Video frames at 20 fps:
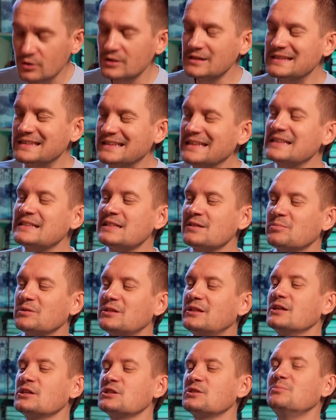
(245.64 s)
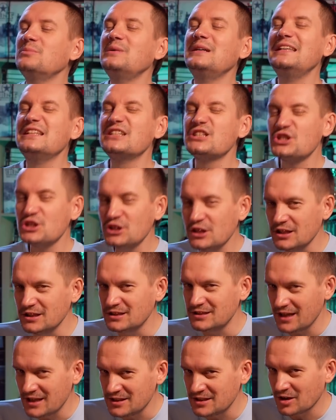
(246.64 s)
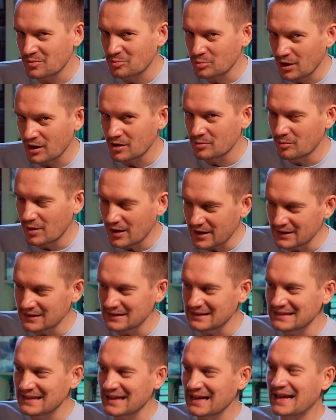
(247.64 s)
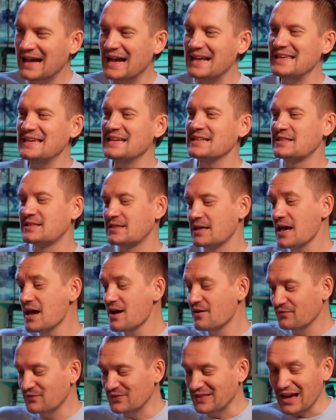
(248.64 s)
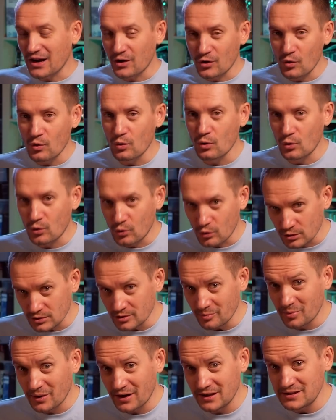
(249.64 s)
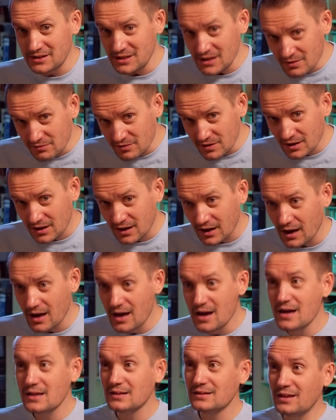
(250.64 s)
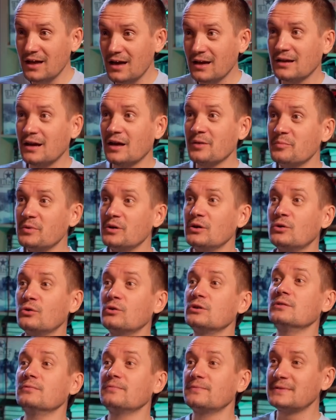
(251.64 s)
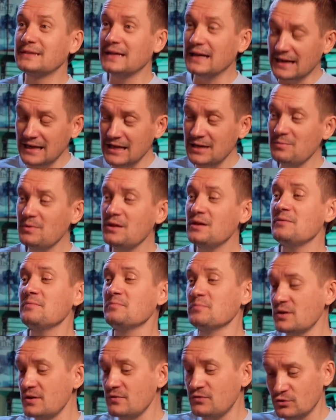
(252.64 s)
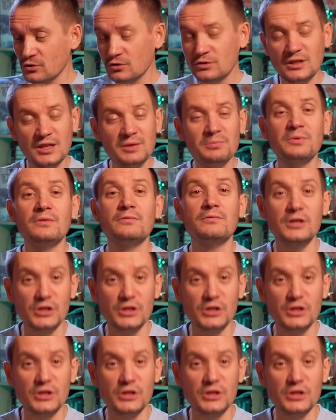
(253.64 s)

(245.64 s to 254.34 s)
То есть, если бы даже мы лишились этих плагмарин на конец второго хода противника, так как мы ходим вторыми, мы все-таки бы